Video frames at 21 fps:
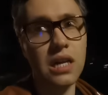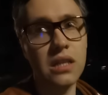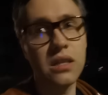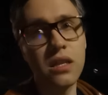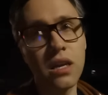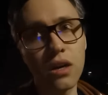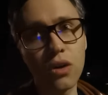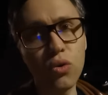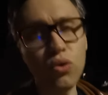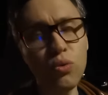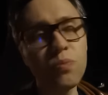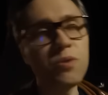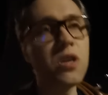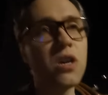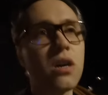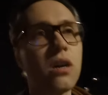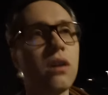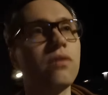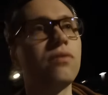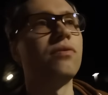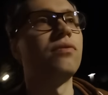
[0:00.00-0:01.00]

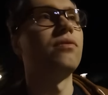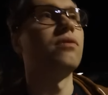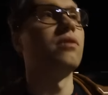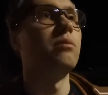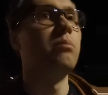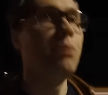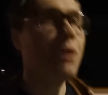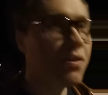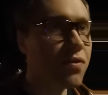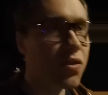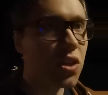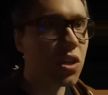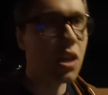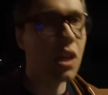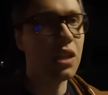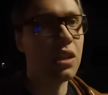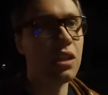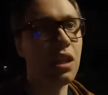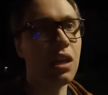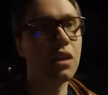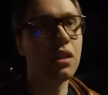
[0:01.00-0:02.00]
одногруппников,
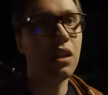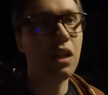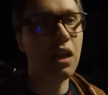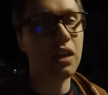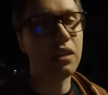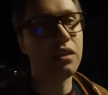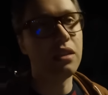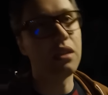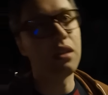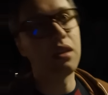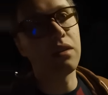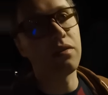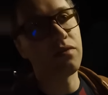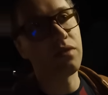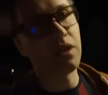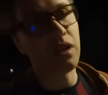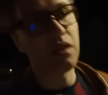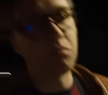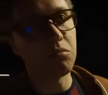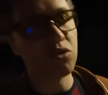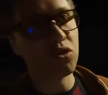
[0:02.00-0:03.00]
бывших
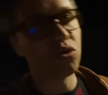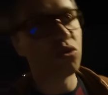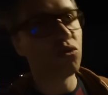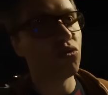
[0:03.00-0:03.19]
одноклассников, там,